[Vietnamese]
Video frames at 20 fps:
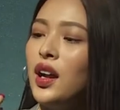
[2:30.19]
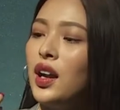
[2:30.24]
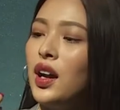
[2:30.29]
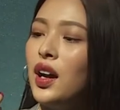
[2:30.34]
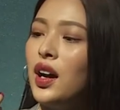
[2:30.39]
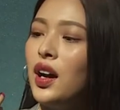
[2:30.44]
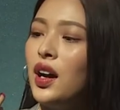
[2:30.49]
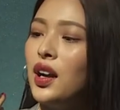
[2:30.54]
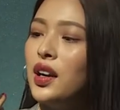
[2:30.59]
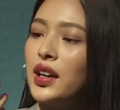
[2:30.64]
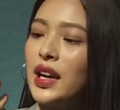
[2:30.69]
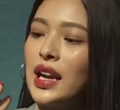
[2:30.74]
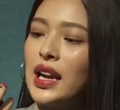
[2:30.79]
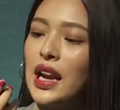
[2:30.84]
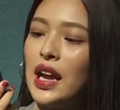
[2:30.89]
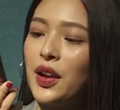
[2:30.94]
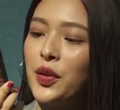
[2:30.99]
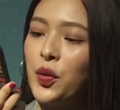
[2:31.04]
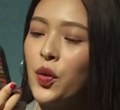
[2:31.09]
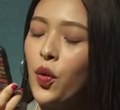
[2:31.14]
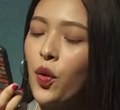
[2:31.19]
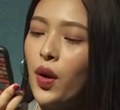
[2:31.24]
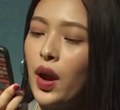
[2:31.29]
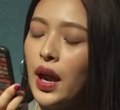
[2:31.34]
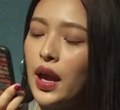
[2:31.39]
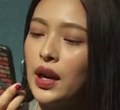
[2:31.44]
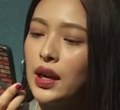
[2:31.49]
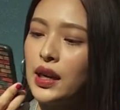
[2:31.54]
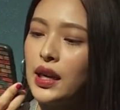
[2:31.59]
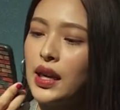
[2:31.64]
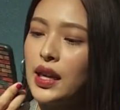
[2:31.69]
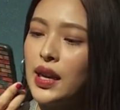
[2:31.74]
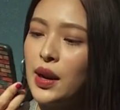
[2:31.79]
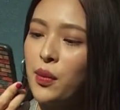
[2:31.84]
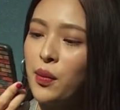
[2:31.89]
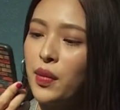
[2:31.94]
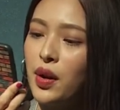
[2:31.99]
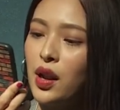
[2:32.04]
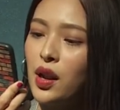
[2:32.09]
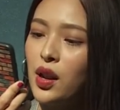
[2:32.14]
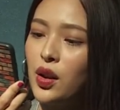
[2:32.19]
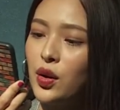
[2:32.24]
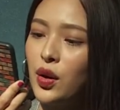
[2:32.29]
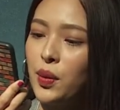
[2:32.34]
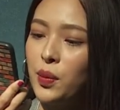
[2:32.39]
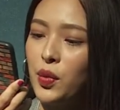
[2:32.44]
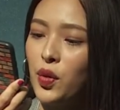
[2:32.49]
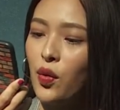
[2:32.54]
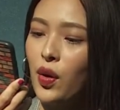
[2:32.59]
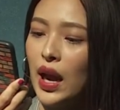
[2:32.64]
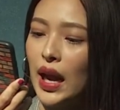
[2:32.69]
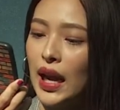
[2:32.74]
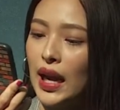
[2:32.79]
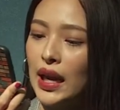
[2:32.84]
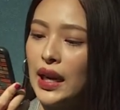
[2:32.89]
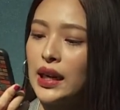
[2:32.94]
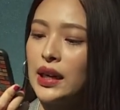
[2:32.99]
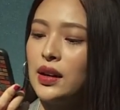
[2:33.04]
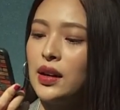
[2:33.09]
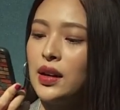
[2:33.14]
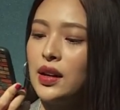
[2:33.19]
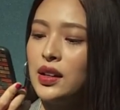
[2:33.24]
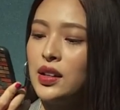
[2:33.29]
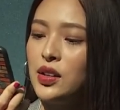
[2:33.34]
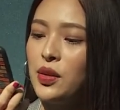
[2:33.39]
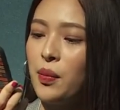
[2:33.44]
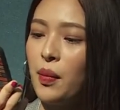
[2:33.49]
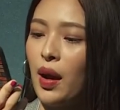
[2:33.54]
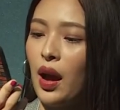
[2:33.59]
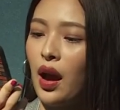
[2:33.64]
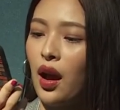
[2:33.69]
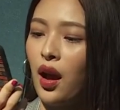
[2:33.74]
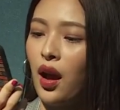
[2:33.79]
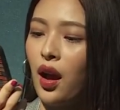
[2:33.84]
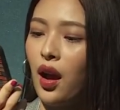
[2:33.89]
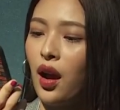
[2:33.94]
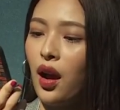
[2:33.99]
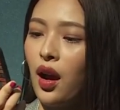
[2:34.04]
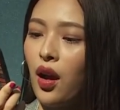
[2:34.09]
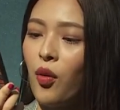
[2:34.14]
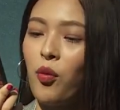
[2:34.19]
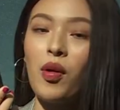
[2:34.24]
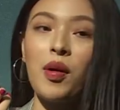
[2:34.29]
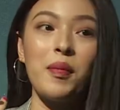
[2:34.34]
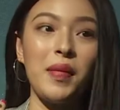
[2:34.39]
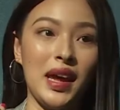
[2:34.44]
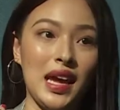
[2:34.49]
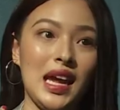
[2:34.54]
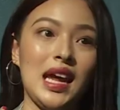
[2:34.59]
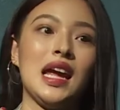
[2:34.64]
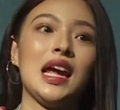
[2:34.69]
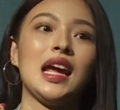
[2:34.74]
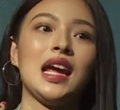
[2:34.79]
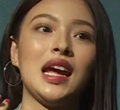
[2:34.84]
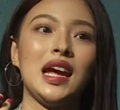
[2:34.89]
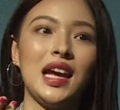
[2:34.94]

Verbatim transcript: À, đây là no, cái năm đó là năm Noel nhưng mà không có mẹ.